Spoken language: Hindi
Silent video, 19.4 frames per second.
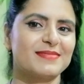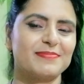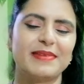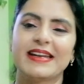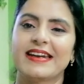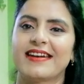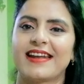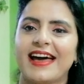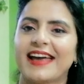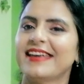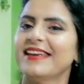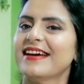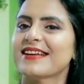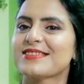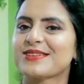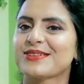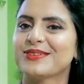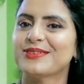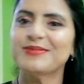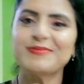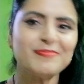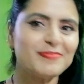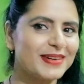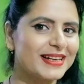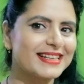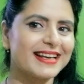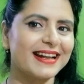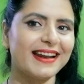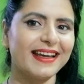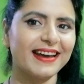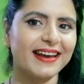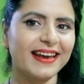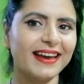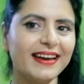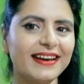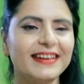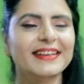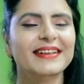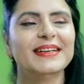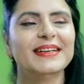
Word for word: में नहाई आज खूब मज़े लेके